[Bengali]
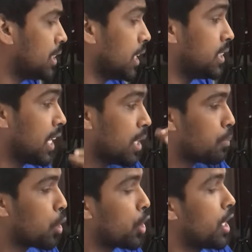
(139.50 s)
যে যেই
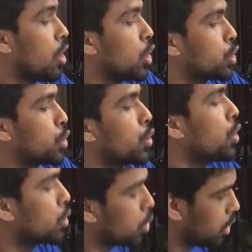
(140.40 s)
প্রক্রিয়ায়
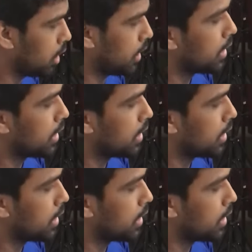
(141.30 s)
অংশগ্রহণ করলে